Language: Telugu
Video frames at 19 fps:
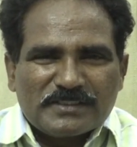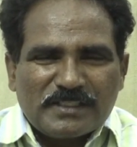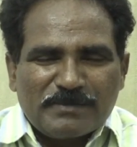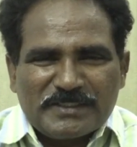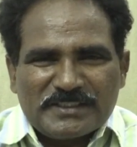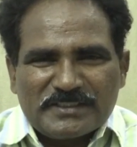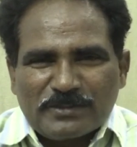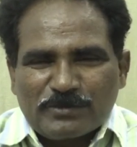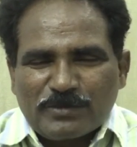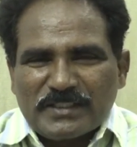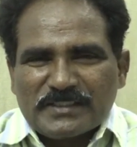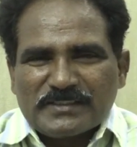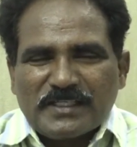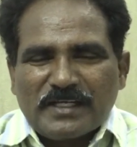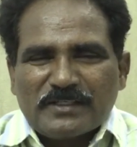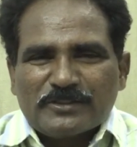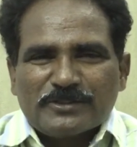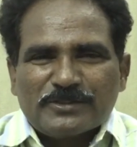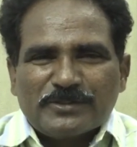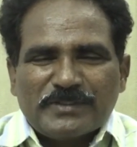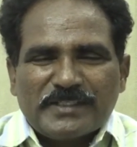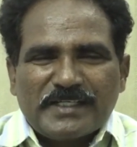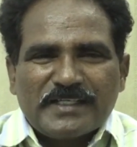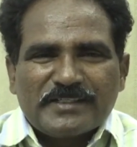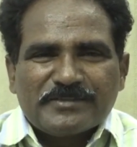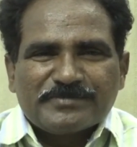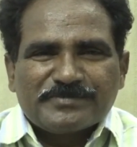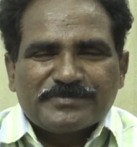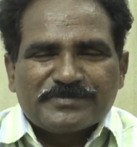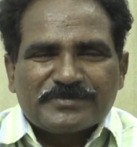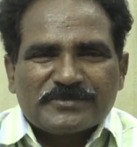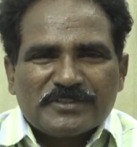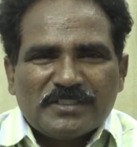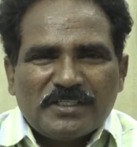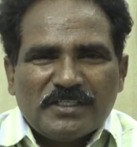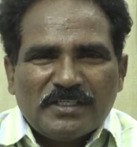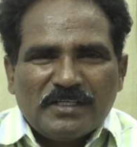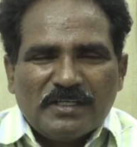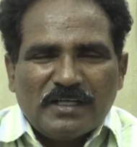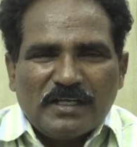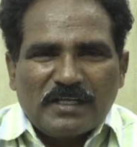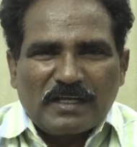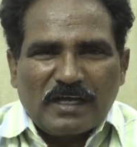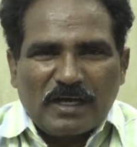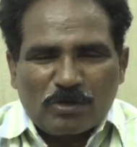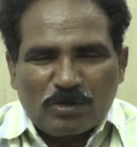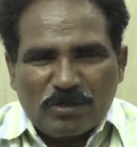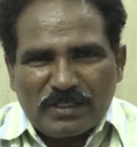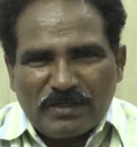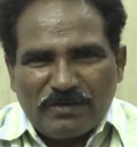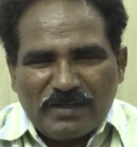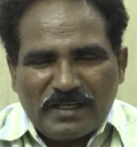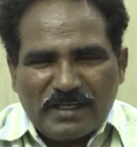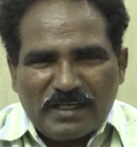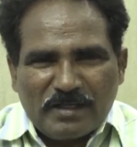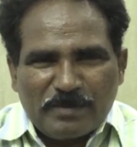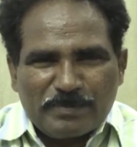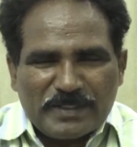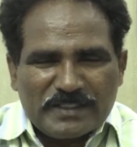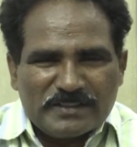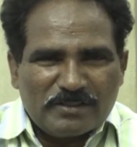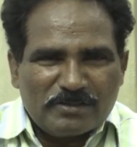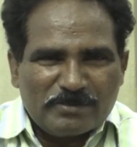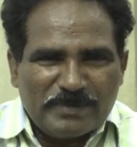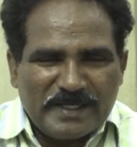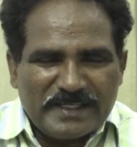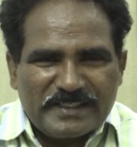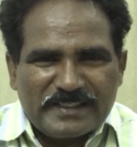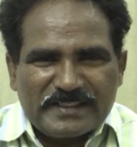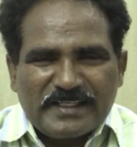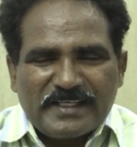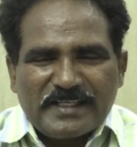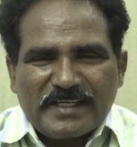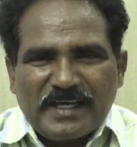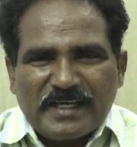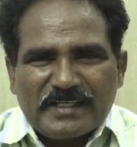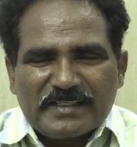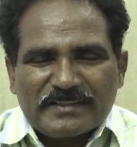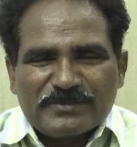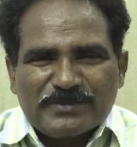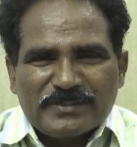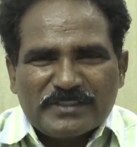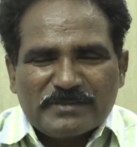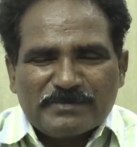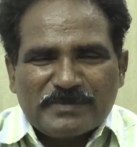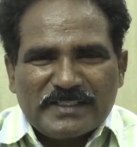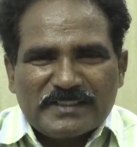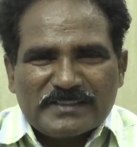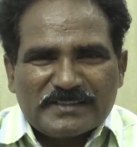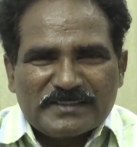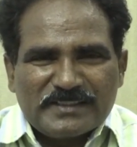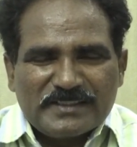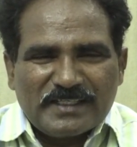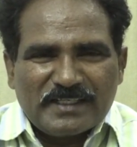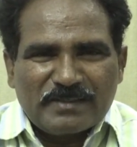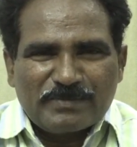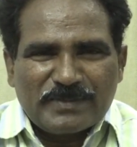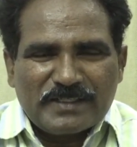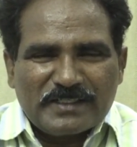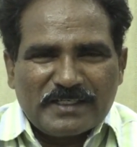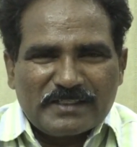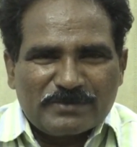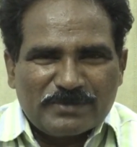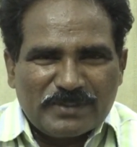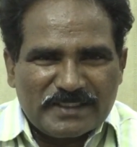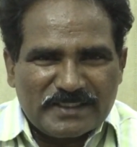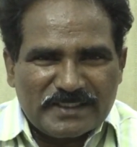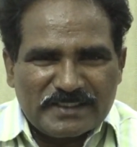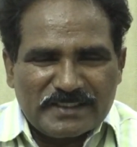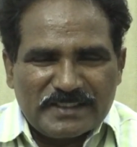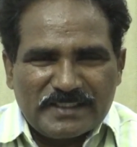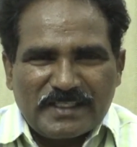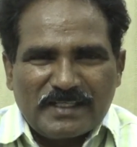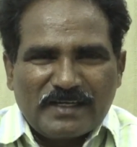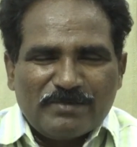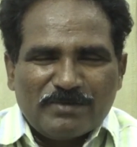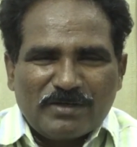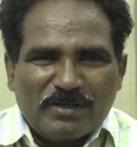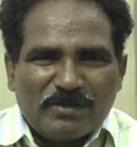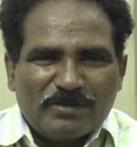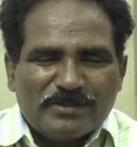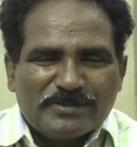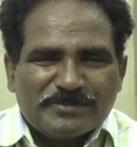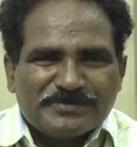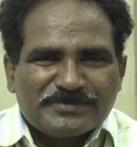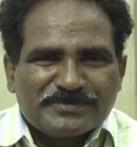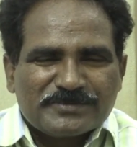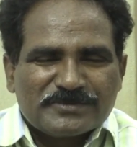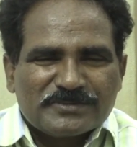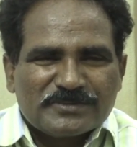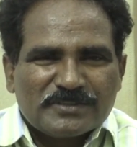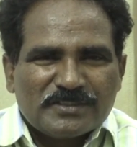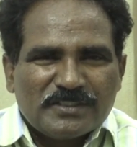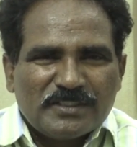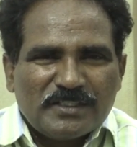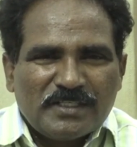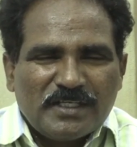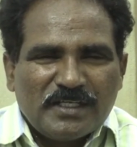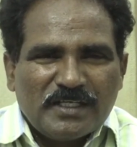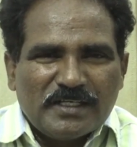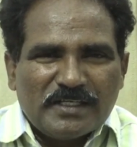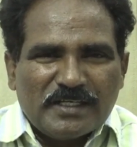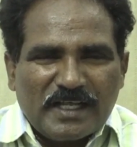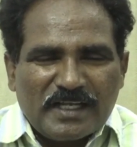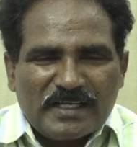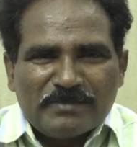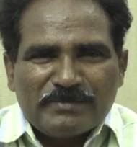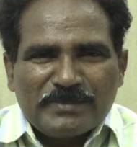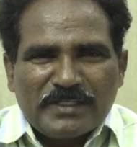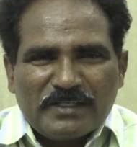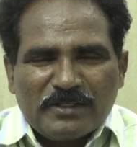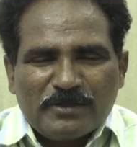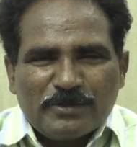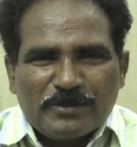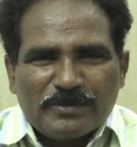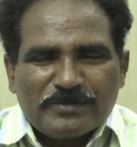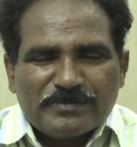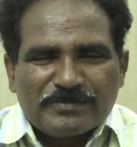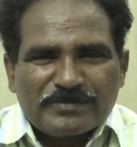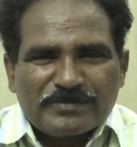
సమస్య కొనసాగుతుంటే కరోనా వల్ల ప్రజలు బయటికే రానటువంటి పరిస్థితి ఏర్పడినటువంటి ఈ క్రమంలో నల్లమల్లలో